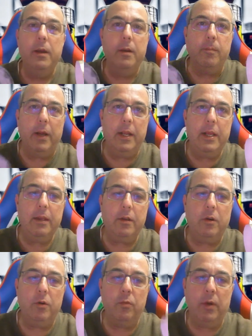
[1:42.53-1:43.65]
¿Vale?
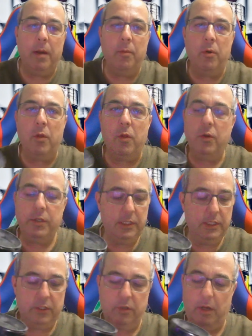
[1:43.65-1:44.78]
Con una
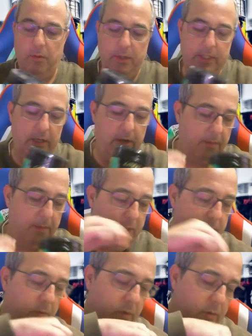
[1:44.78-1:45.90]
monodosis, que os la voy a enseñar ahora
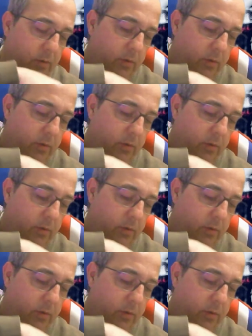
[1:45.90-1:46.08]
mismo.